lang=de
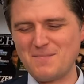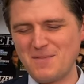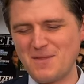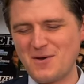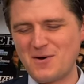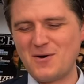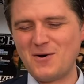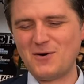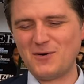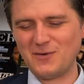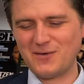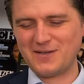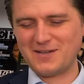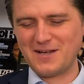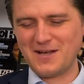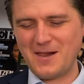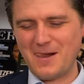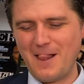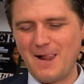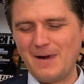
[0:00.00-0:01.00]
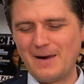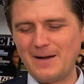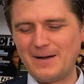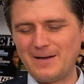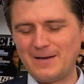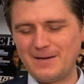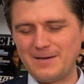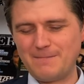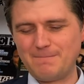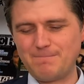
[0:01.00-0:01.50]
und
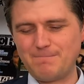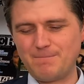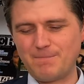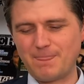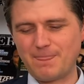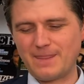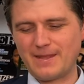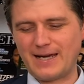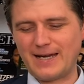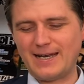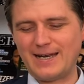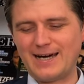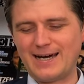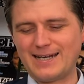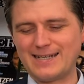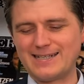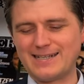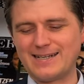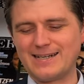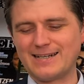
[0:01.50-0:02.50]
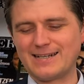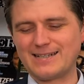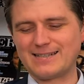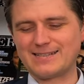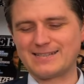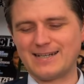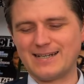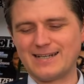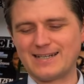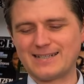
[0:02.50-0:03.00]
ähm, dann hat er
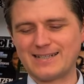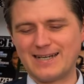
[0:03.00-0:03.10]
gesagt,